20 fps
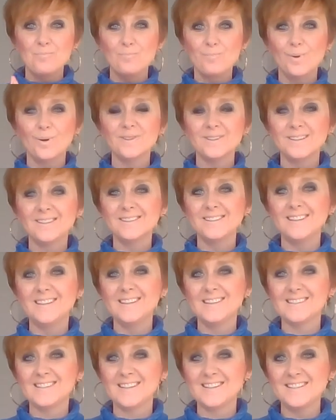Bonne année
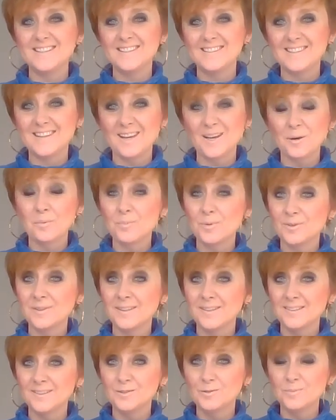les Sagittaires, bonne
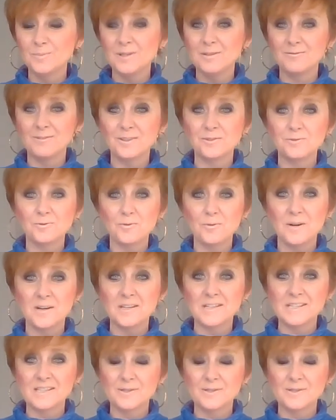année 2023.